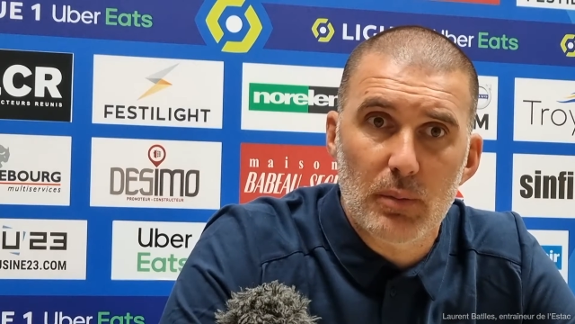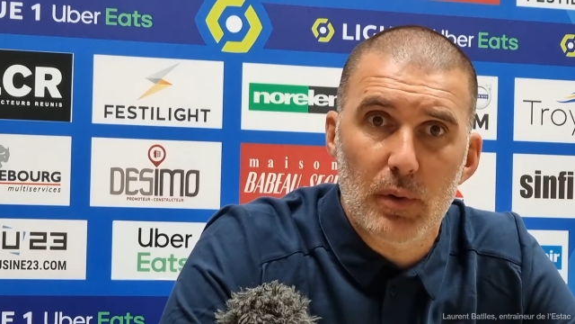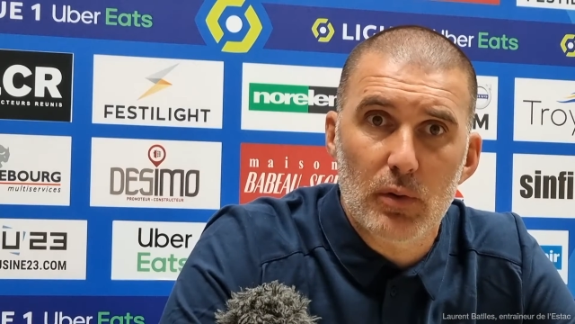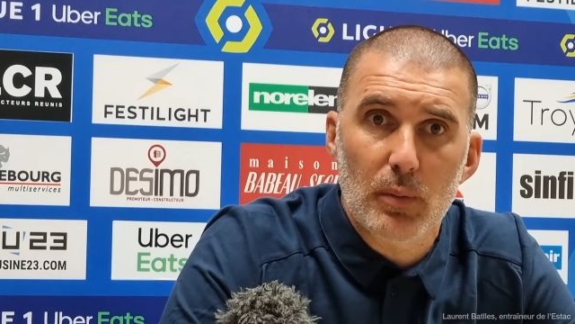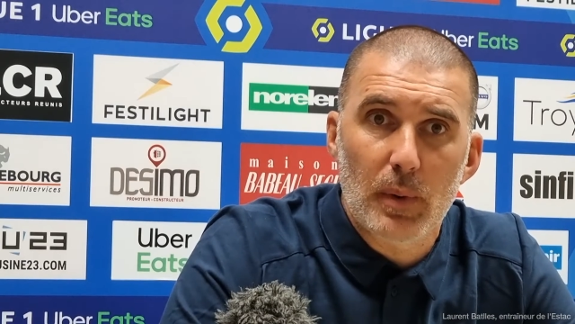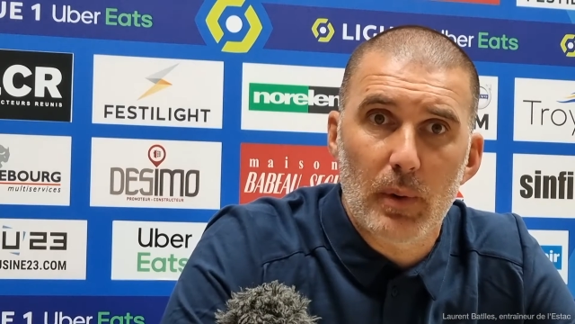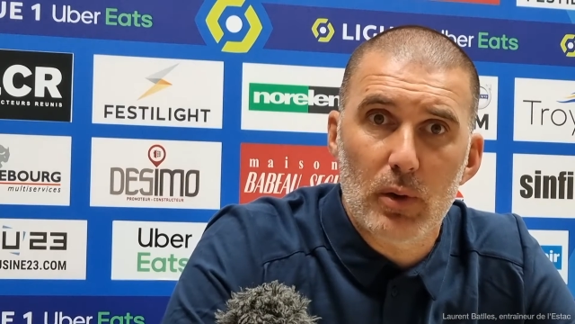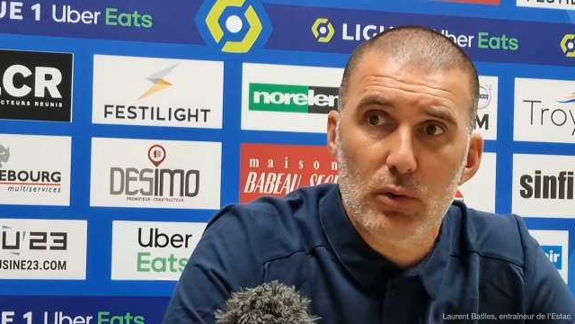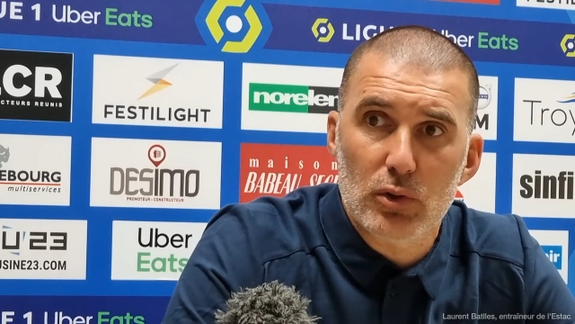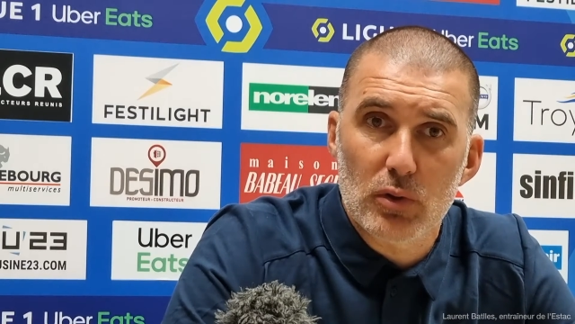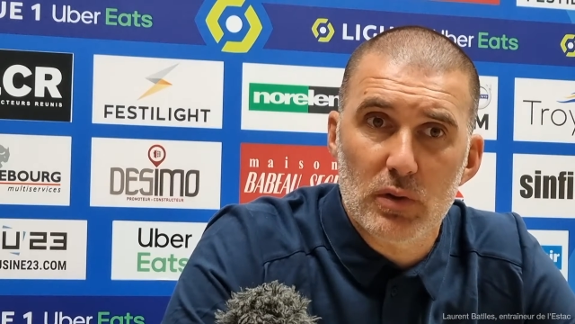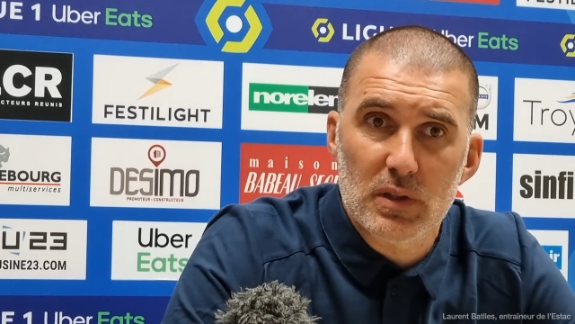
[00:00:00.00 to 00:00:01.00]
dépend de pas mal
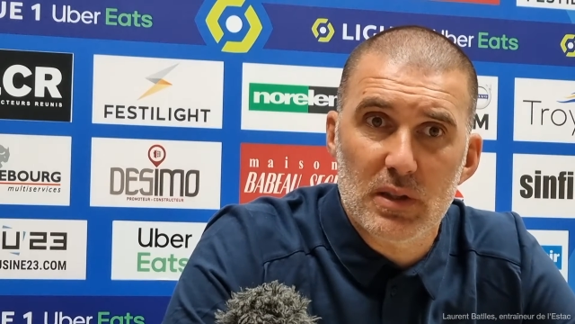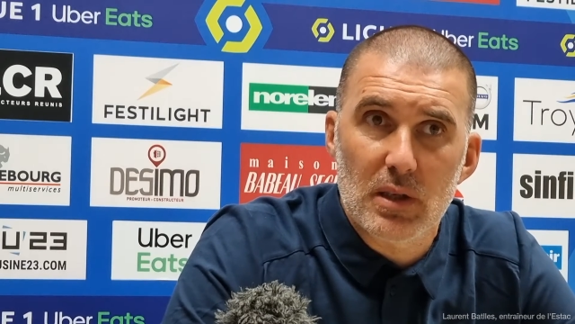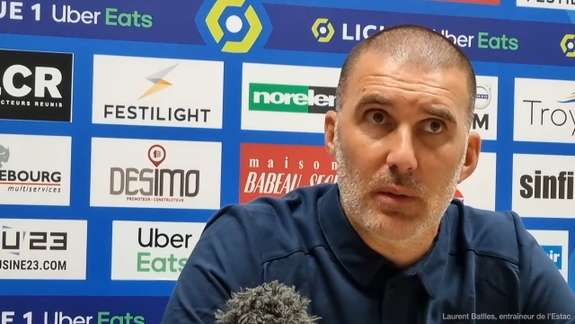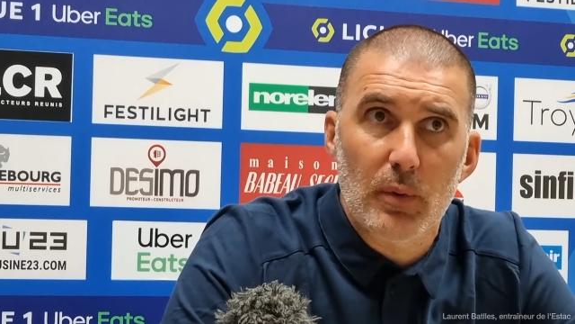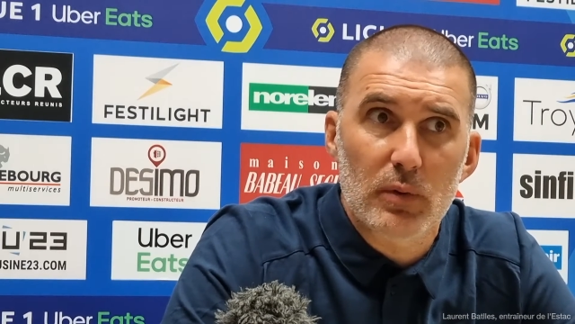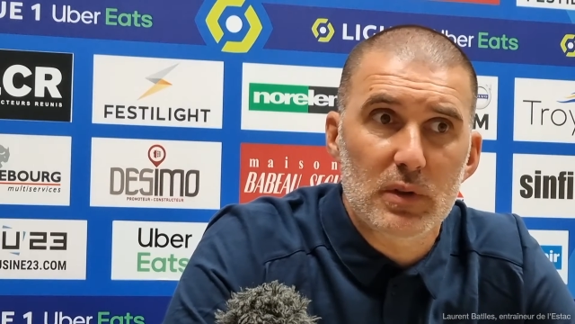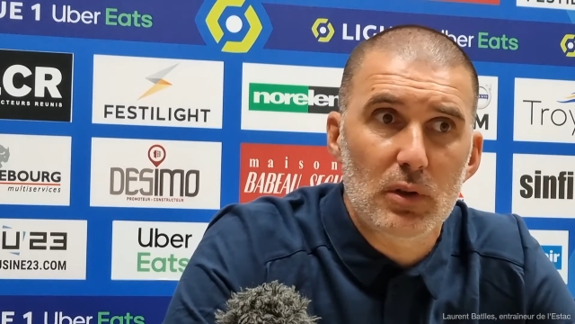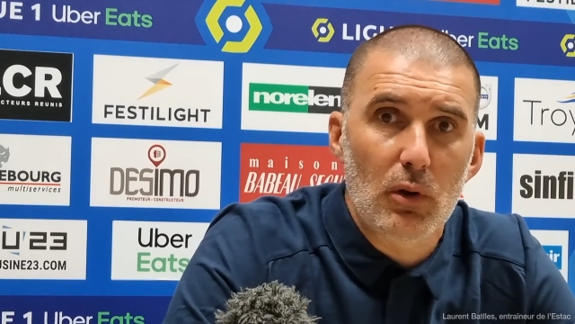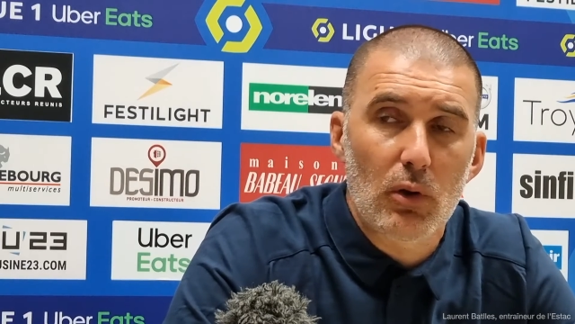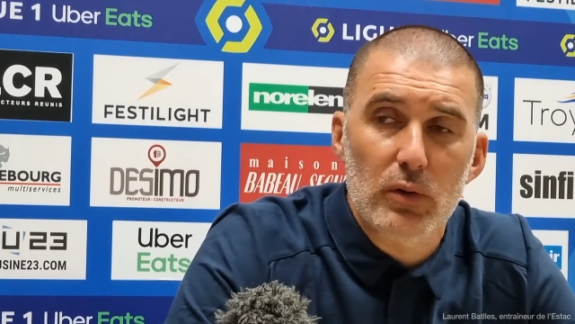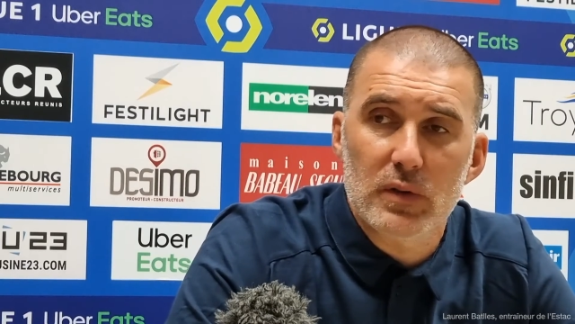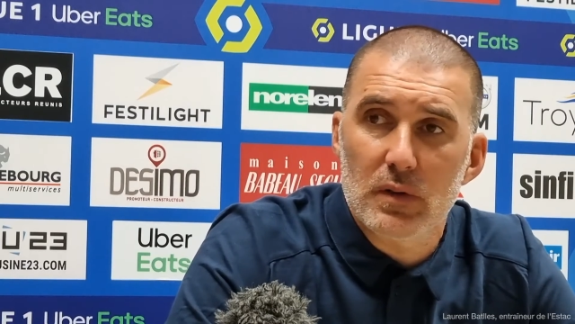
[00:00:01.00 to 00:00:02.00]
de choses et ça dépend aussi de
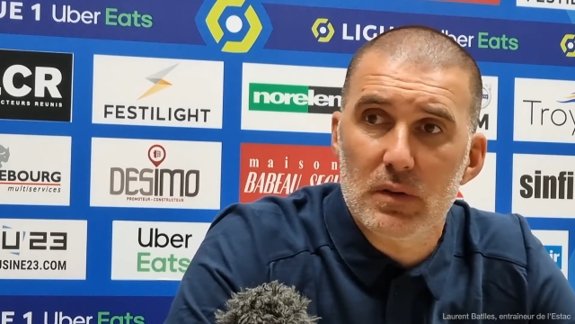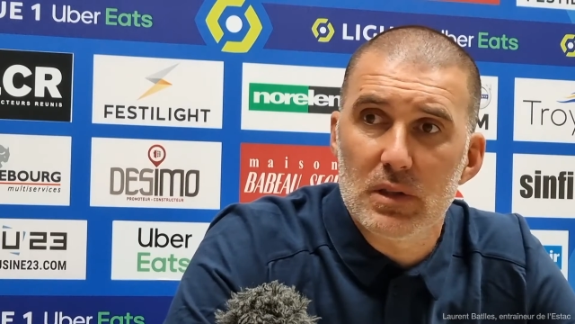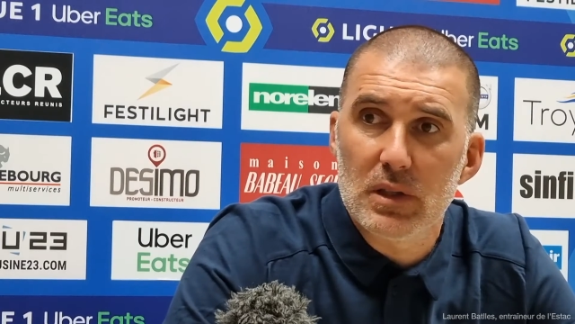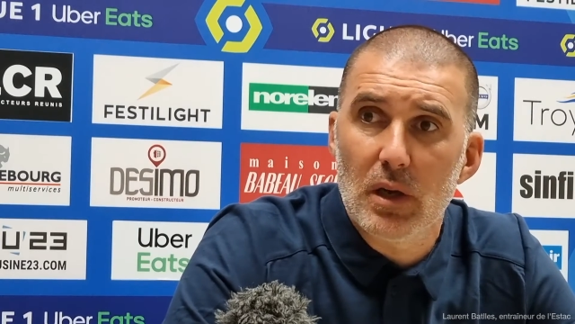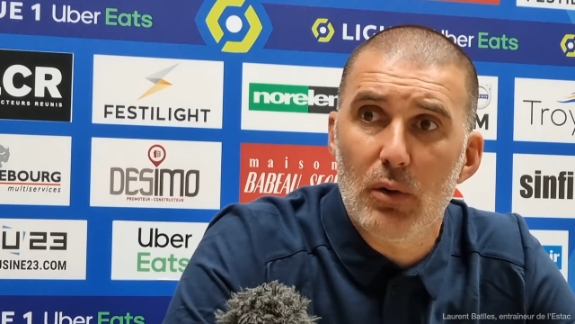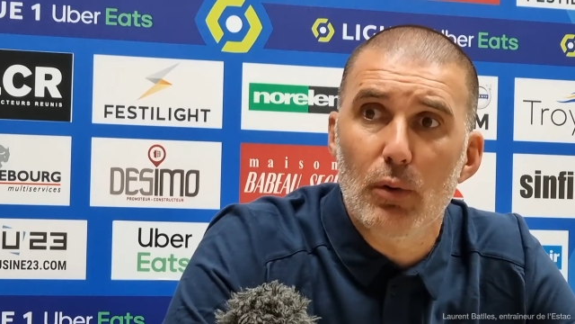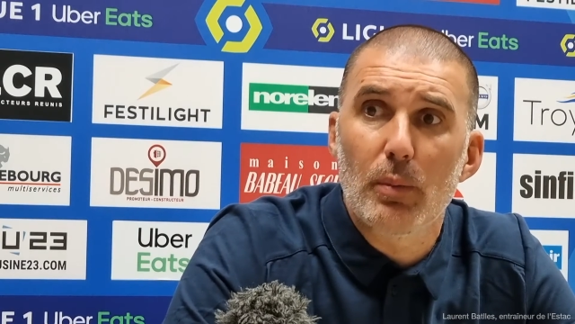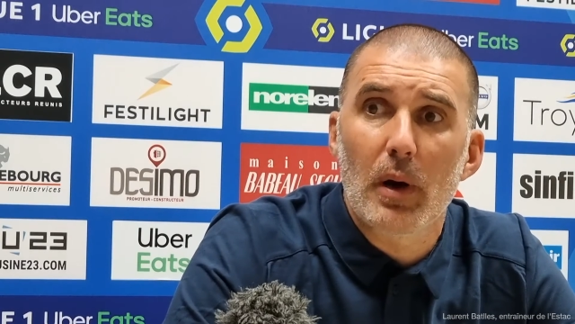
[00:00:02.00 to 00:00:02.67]
leur ressenti à eux